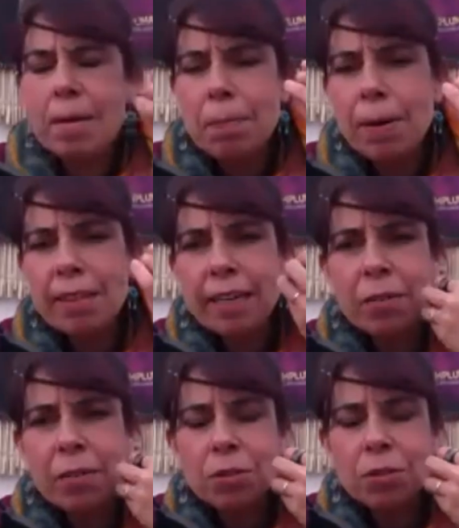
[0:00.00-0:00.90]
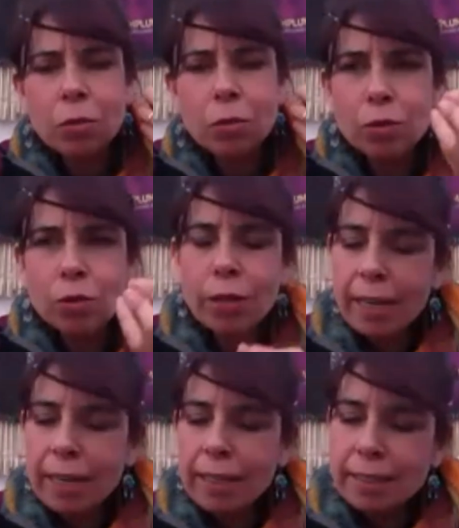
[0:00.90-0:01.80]
ver, platíquenos justo
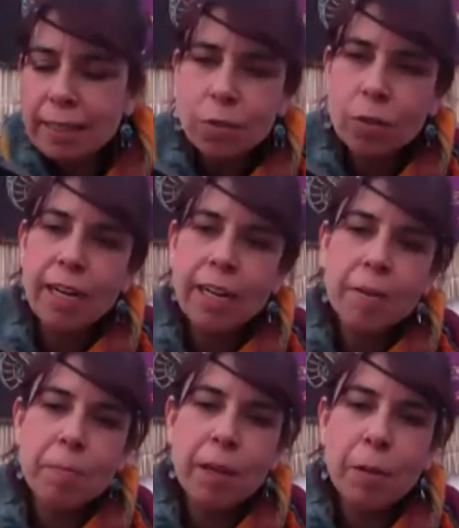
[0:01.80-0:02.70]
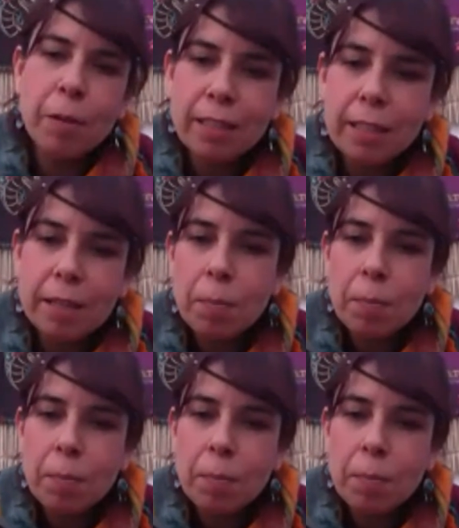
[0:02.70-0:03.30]
qué es esto que ha cambiado en ti.